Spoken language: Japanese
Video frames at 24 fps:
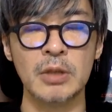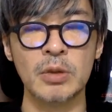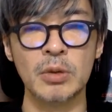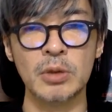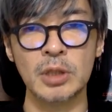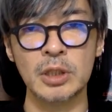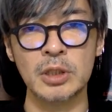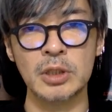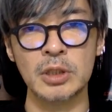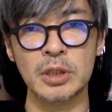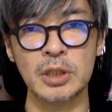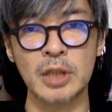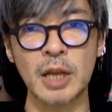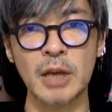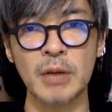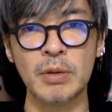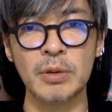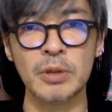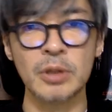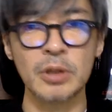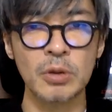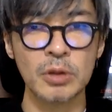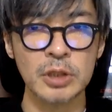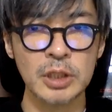独立したい、
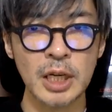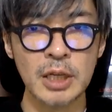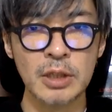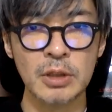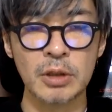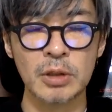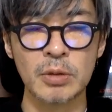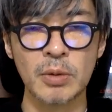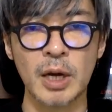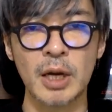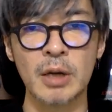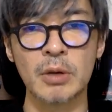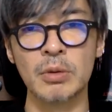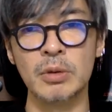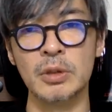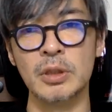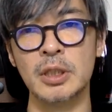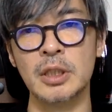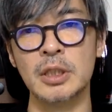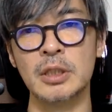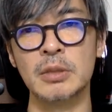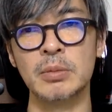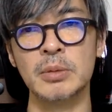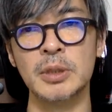副業したいという人は、
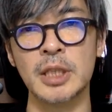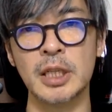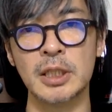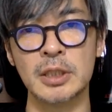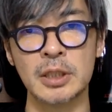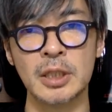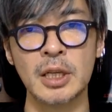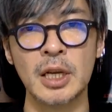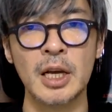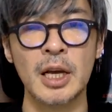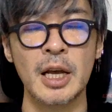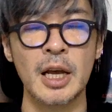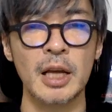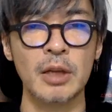コンテンツビジネス、